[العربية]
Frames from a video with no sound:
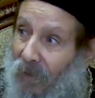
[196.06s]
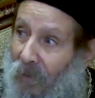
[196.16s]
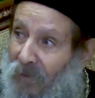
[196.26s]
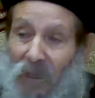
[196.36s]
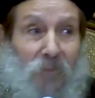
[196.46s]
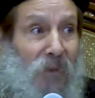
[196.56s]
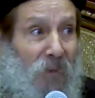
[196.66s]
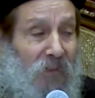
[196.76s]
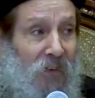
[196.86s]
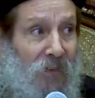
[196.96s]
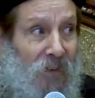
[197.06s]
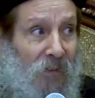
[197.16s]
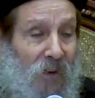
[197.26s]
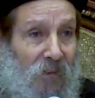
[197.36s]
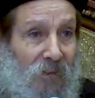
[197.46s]
يبقى ده ابن المسيح
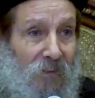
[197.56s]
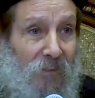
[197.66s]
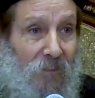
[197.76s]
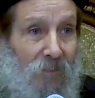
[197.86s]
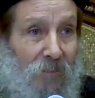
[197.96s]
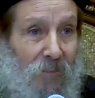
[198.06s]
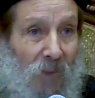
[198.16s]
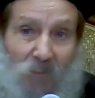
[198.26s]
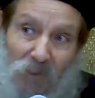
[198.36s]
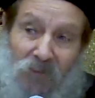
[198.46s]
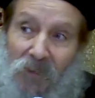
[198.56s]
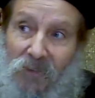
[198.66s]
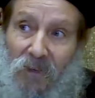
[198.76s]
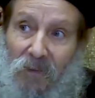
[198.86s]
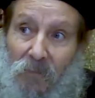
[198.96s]
ازاي يعني ابن المسيح
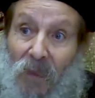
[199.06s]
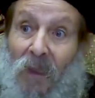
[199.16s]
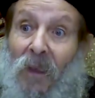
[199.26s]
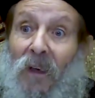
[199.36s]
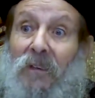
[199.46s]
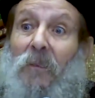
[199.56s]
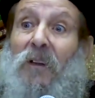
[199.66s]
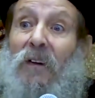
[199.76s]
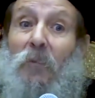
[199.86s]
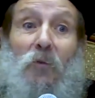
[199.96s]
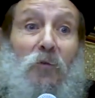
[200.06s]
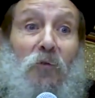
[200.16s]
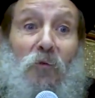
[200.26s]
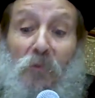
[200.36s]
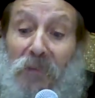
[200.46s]
ازاي هنا يا ابني انا
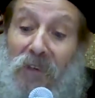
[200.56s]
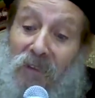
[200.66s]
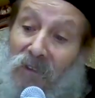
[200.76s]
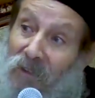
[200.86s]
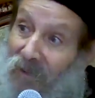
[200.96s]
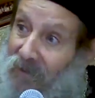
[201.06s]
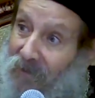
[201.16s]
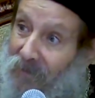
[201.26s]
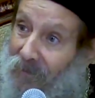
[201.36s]
برد ردود من الانجيل